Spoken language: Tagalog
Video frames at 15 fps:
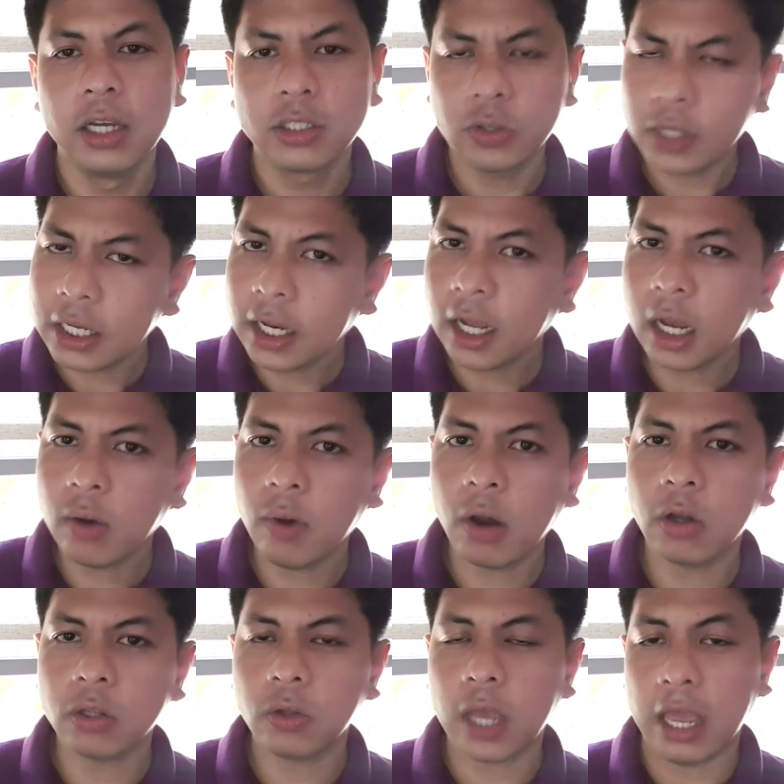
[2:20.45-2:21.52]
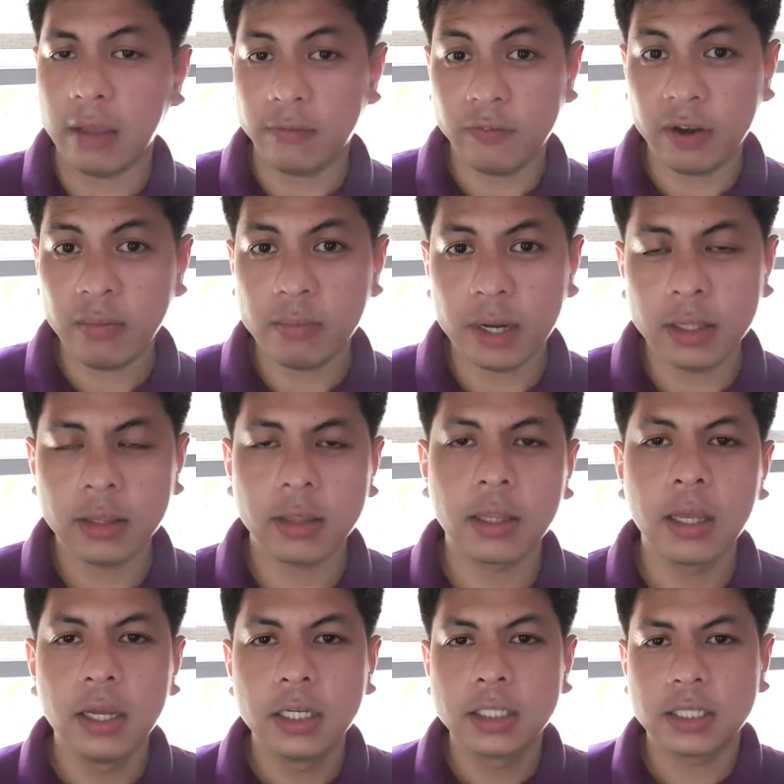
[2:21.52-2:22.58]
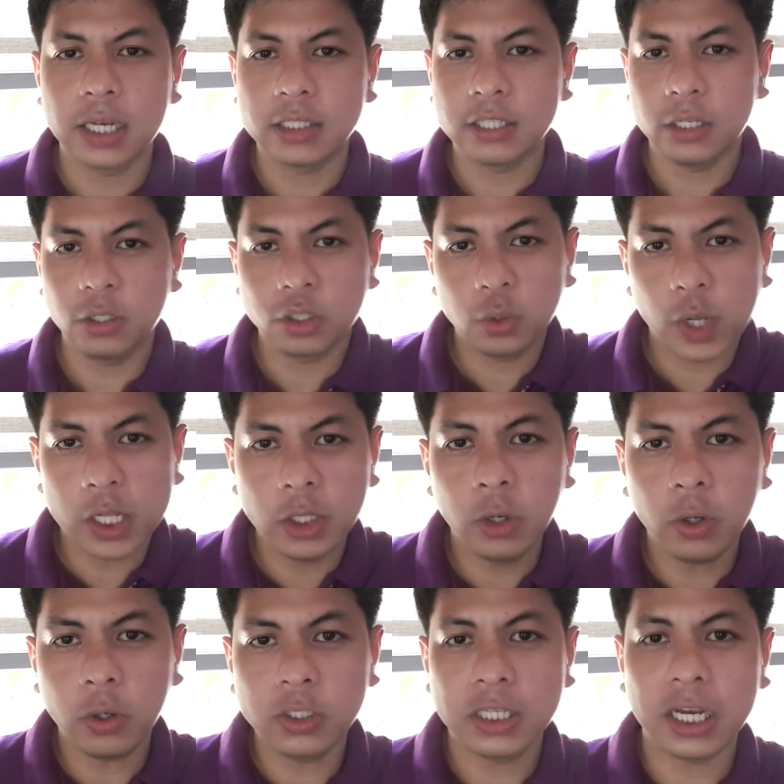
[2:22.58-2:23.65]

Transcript: So ginagawa ko to every month sa sinusweldo ko,